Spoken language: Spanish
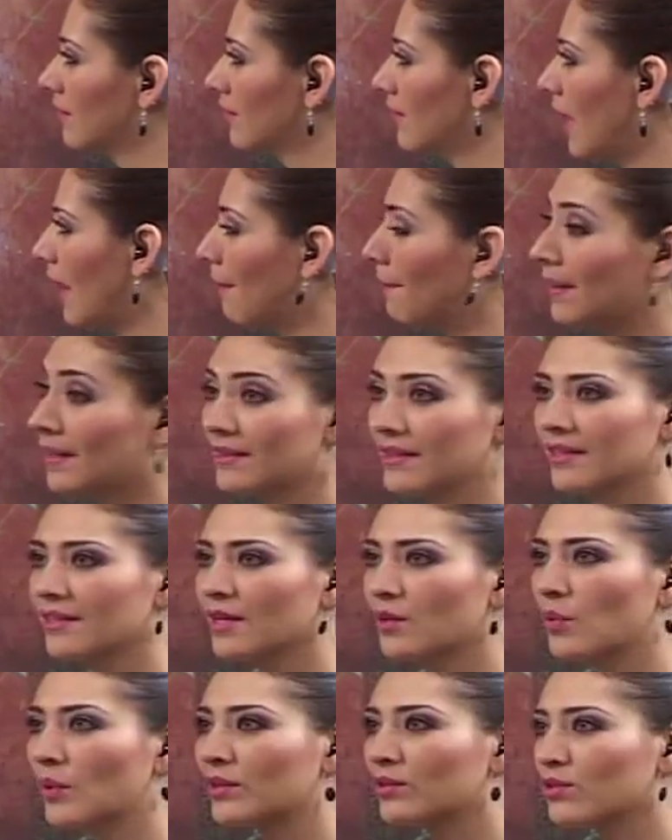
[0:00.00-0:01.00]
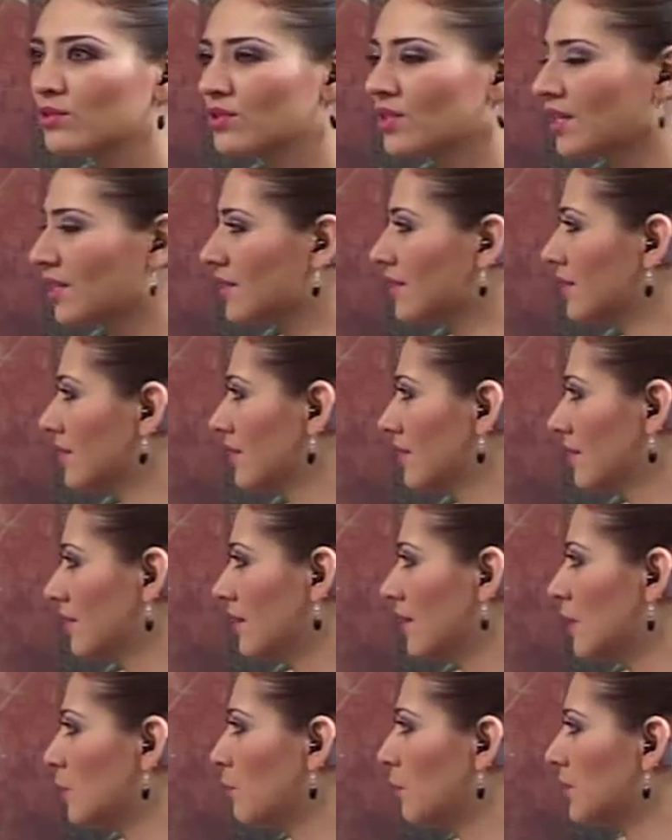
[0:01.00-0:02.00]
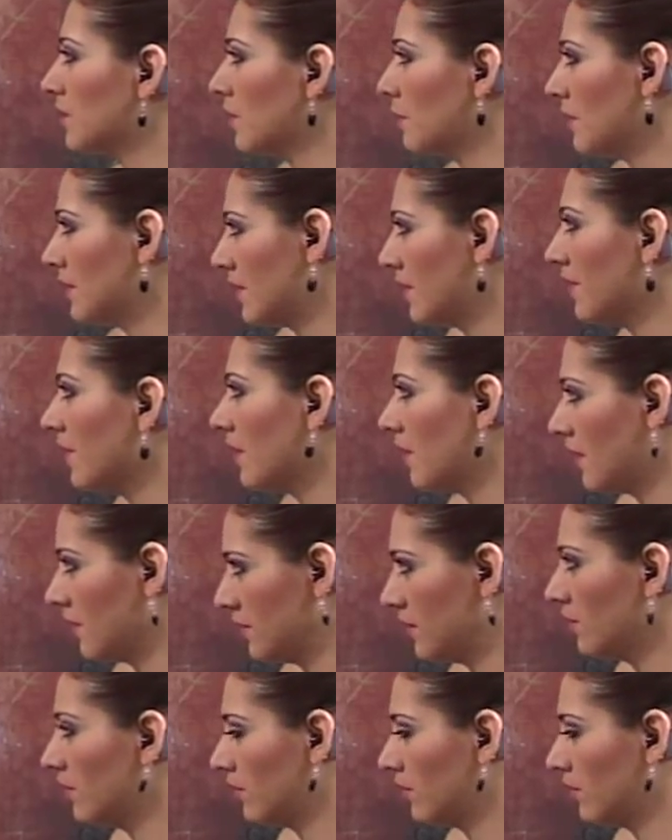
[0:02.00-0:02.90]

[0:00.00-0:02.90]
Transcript: ¿A partir de cuántos días? depende de